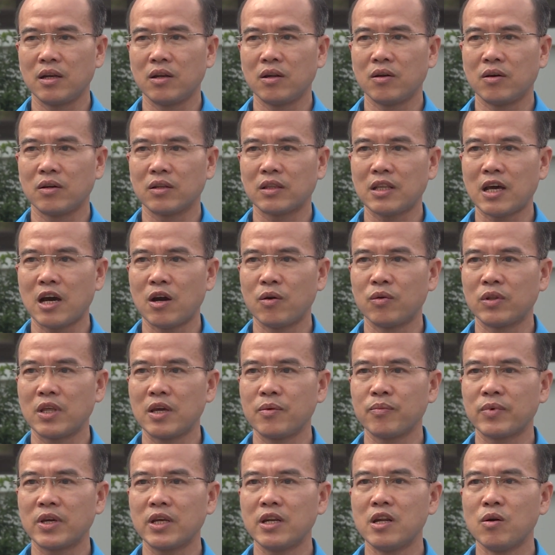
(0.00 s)
Nó tạo
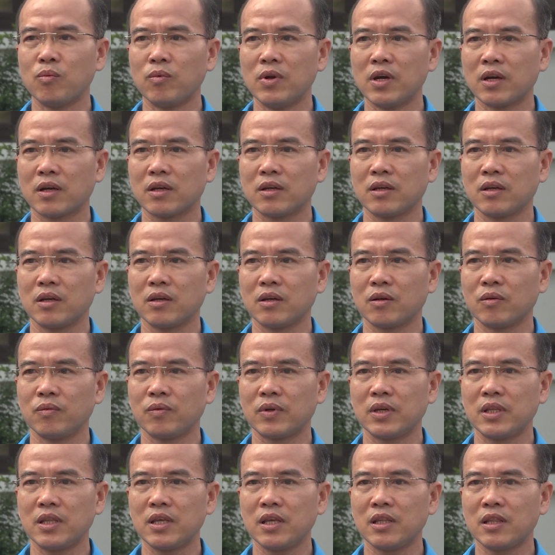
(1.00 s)
thêm cái động lực,
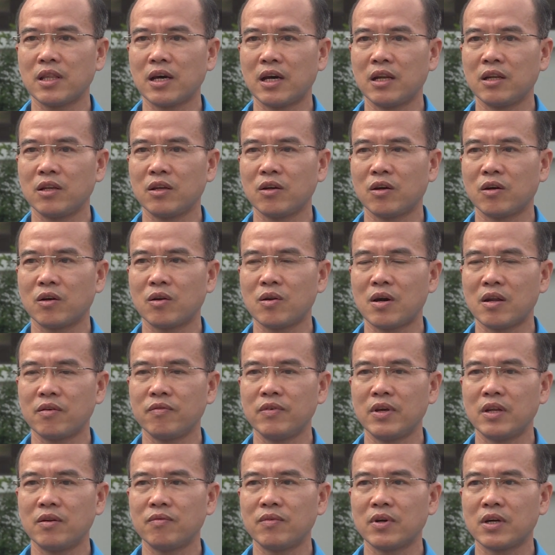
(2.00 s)
cái tinh thần cho
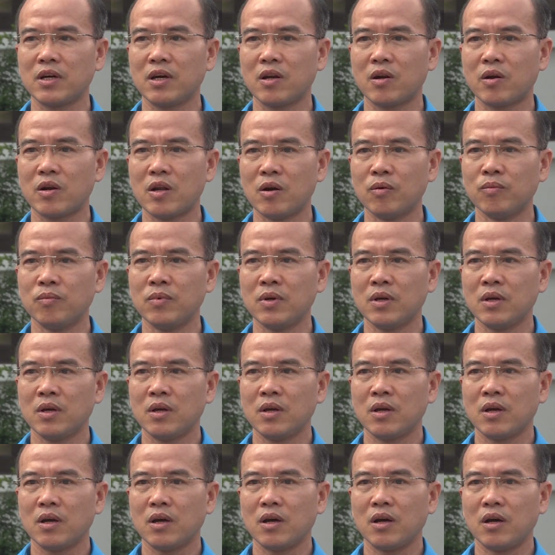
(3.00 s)
đoàn viên và người lao động
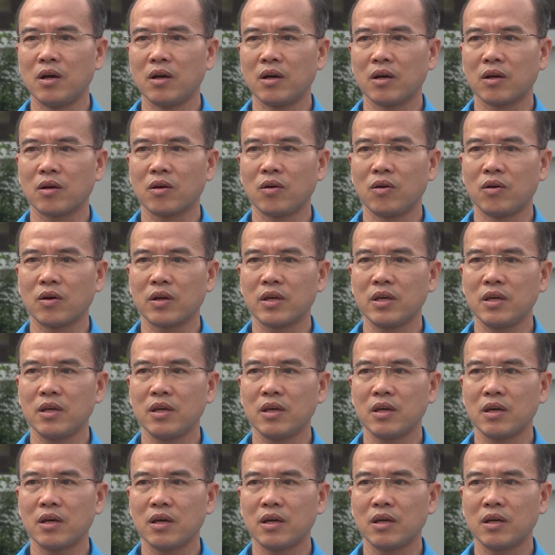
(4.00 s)
có
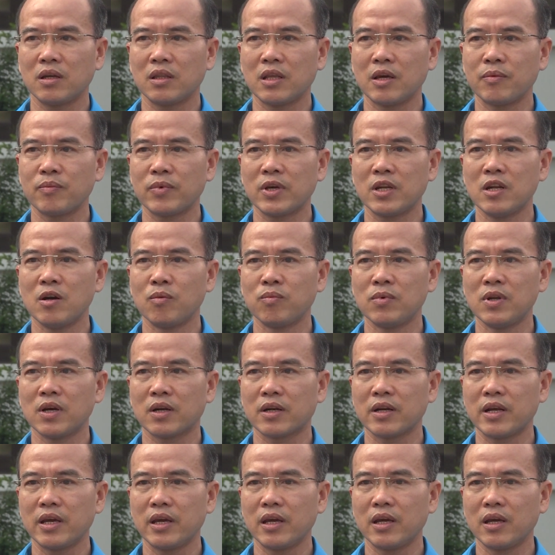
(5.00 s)
thêm cái động
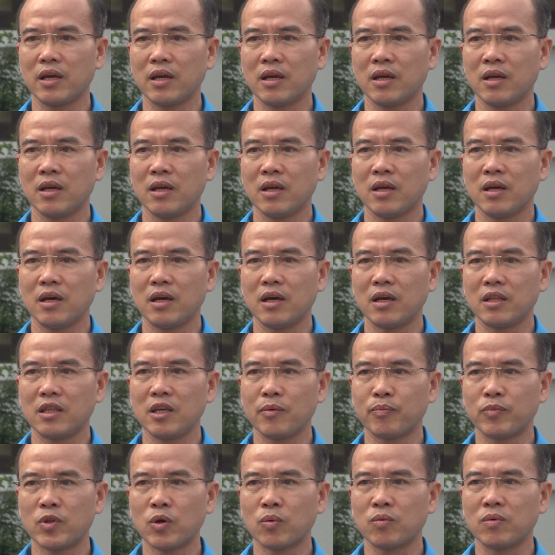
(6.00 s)
lực để
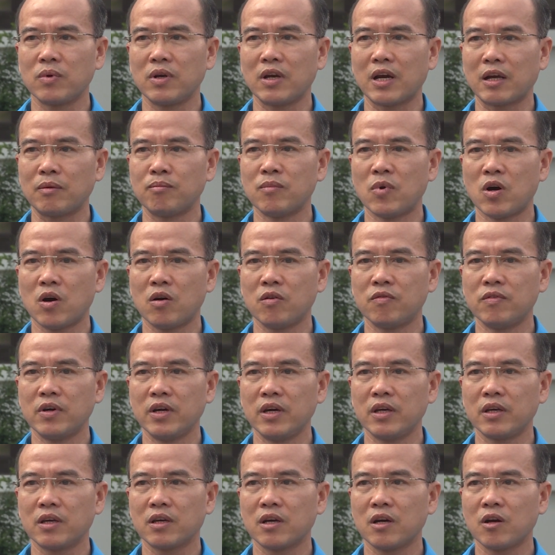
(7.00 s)
tiếp tục gắn bó
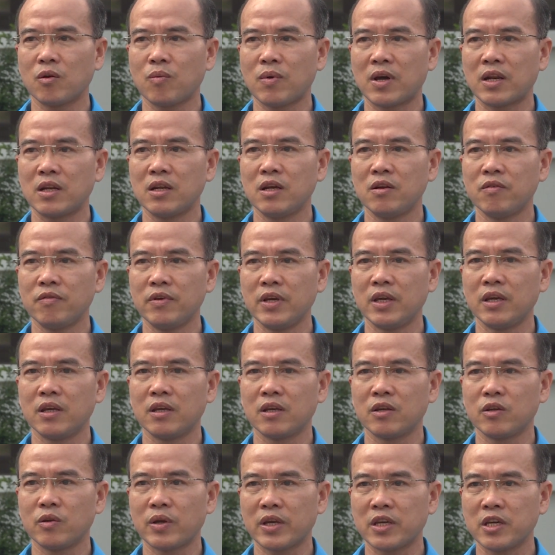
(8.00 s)
với cơ quan, đơn vị,
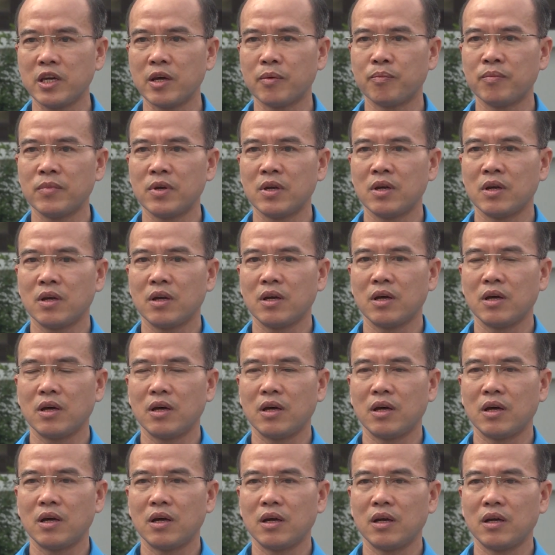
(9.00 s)
doanh nghiệp
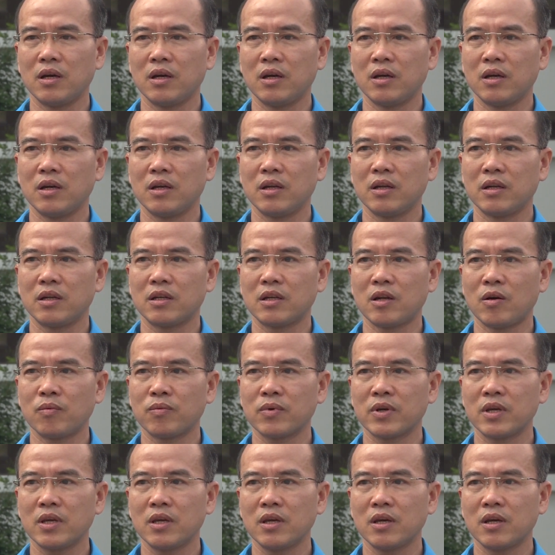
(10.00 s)

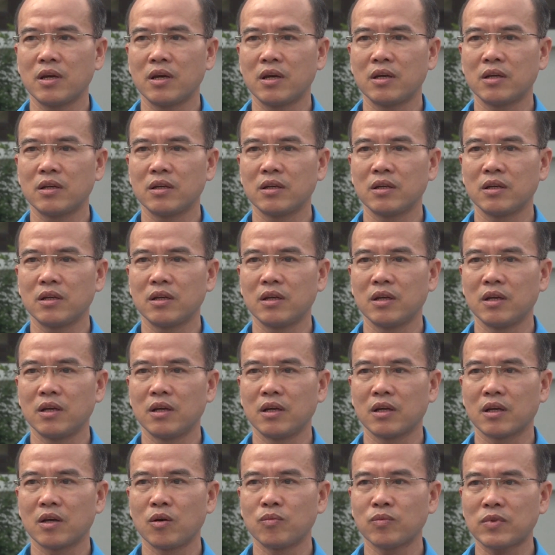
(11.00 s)
trong cái
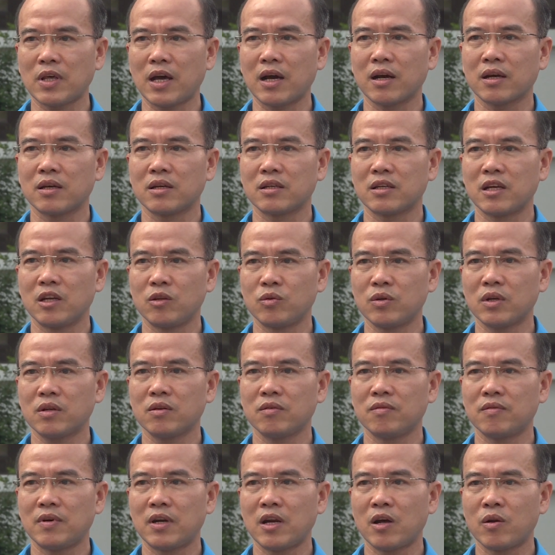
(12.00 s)
công tác sản xuất
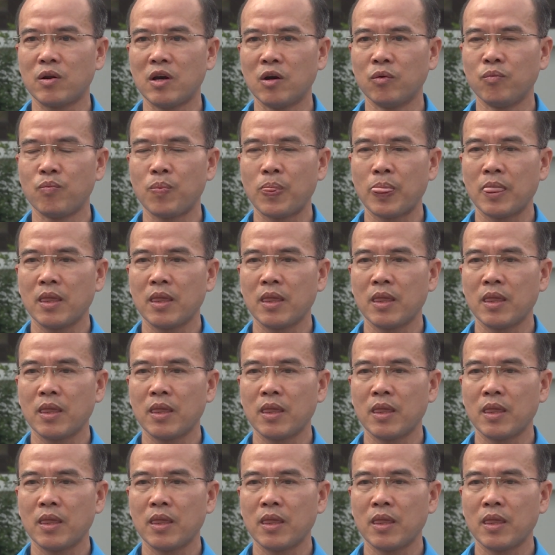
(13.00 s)
và lao động.